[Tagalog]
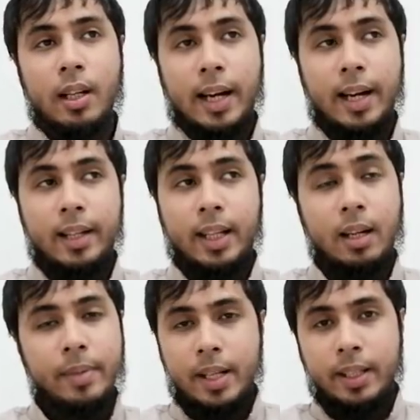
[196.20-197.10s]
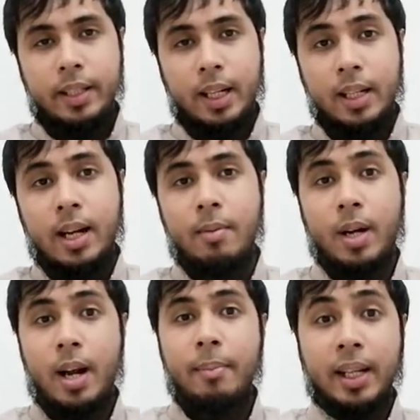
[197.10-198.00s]
At alam natin talagang
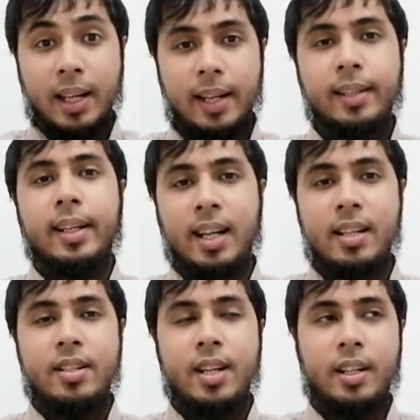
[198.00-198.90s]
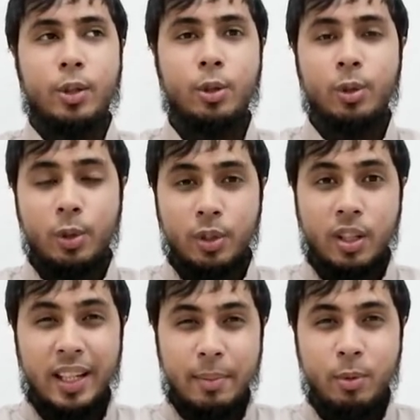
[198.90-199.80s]
maraming galit na galit yan. Yung, yung
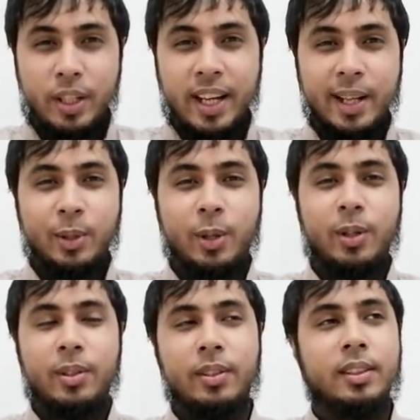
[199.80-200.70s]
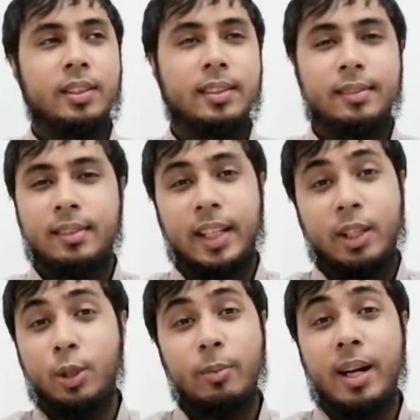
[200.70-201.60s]
tribo niya ito,
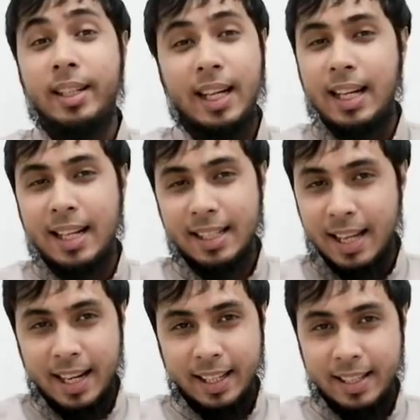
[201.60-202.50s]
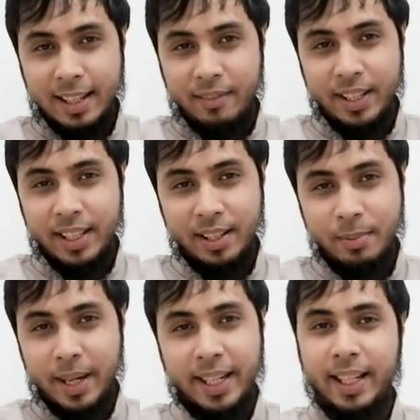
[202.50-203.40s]
ito yung mga nag-alaga sa akin ng 7 years
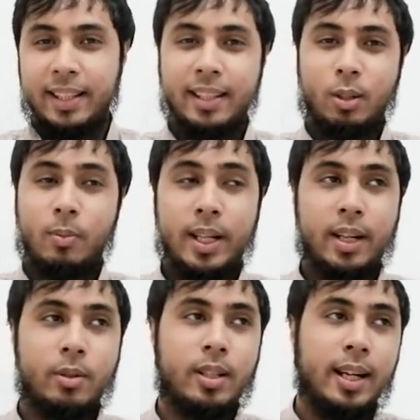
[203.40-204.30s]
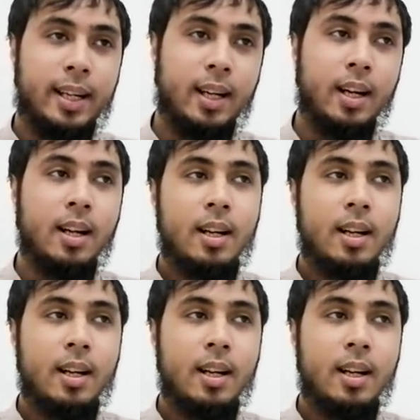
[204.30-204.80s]
mahigit. Lumaki ako sa kanila.